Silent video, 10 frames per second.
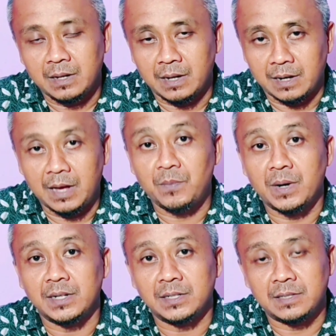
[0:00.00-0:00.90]
karena
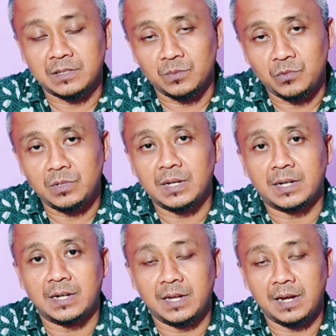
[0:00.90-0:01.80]
bank tersebut
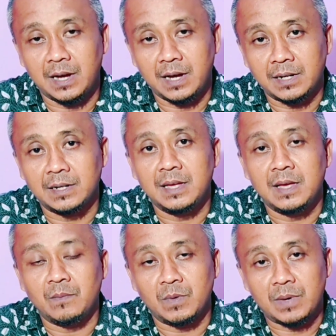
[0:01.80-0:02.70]
akan kehilangan
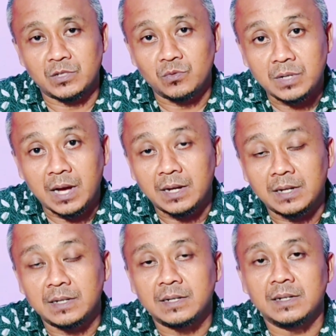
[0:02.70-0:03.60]

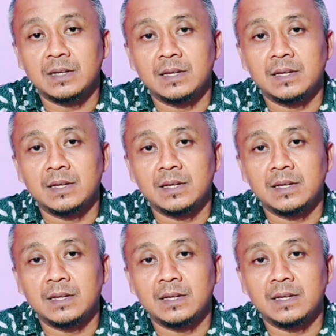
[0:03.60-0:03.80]
pemasukan,